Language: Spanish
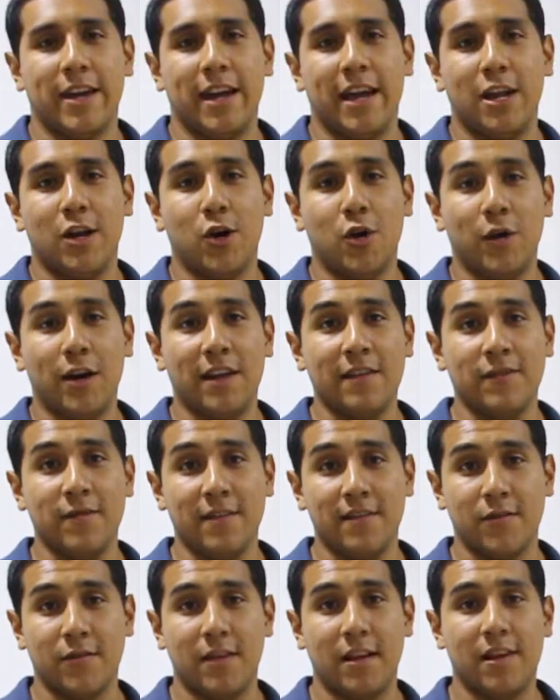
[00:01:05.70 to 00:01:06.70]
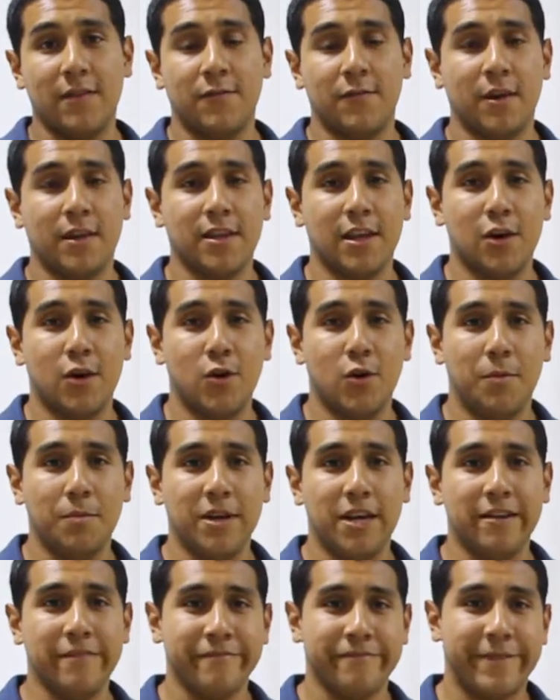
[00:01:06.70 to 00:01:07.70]
El Congreso Nacional Estudiante de
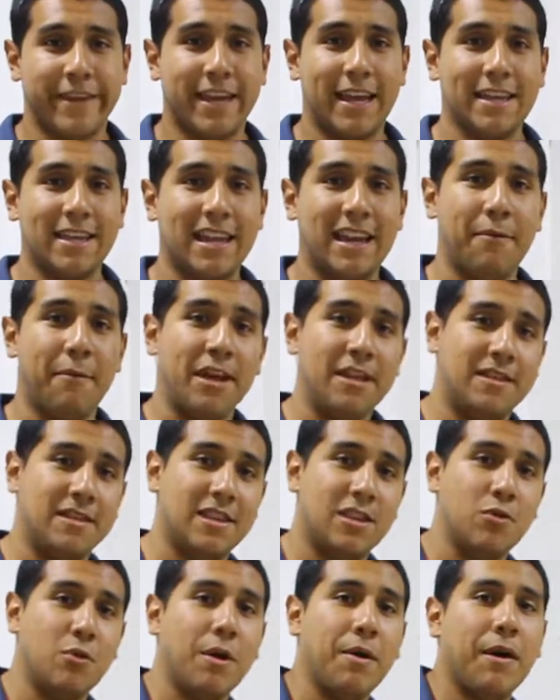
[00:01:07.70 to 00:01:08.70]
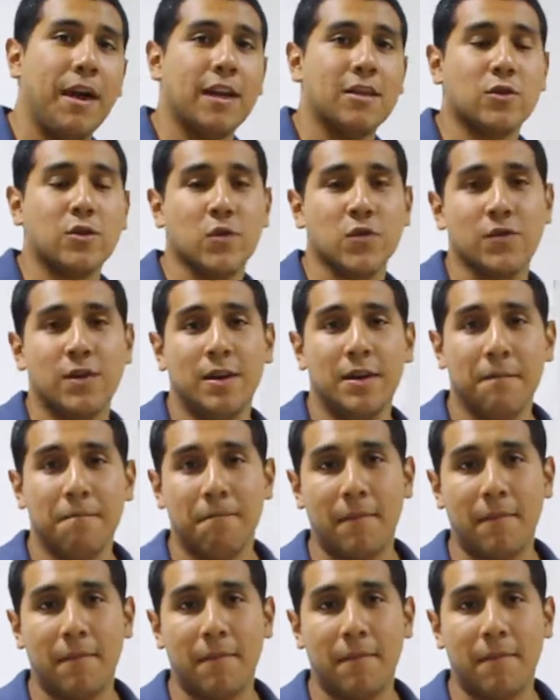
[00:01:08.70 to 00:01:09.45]
Economía, que ya tiene 29 años,